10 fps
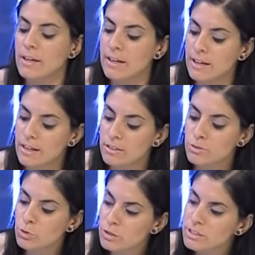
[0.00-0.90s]
E,
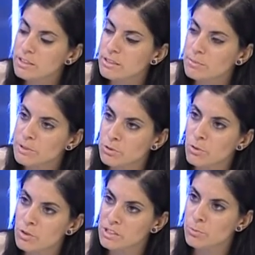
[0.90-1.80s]
4 yıllık
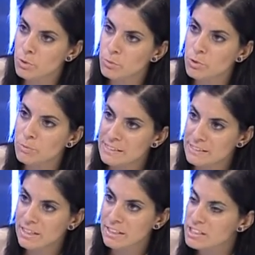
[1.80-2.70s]
psikoloji bölümünü
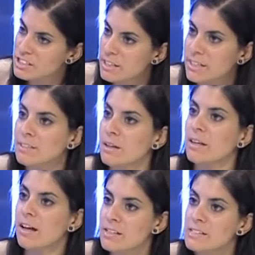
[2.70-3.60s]
bitiren kişiler de
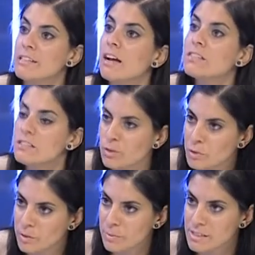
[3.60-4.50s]
aslında hasta
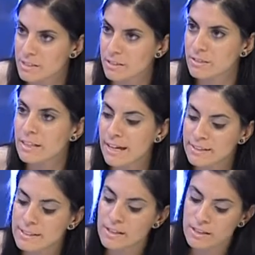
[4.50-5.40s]
göremezler.
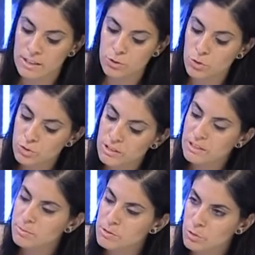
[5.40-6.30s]
Yani 4
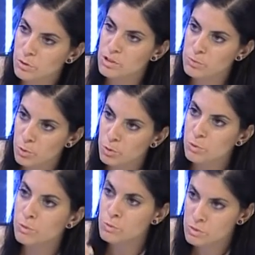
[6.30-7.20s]
yıllık psikoloji
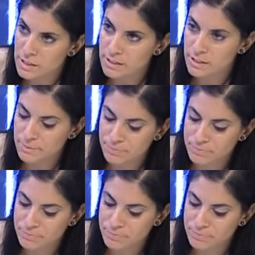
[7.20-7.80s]
bölümünün üzerine